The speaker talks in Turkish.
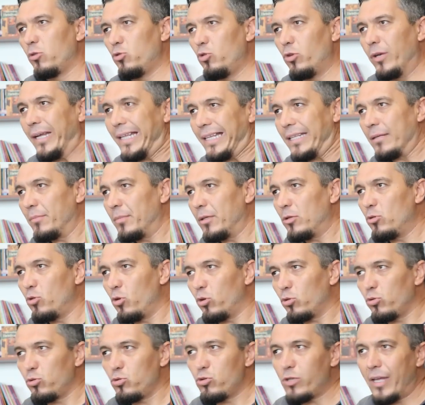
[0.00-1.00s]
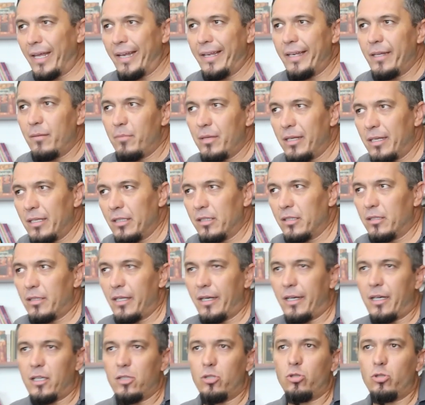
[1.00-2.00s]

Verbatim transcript: yönetimi 451 yılında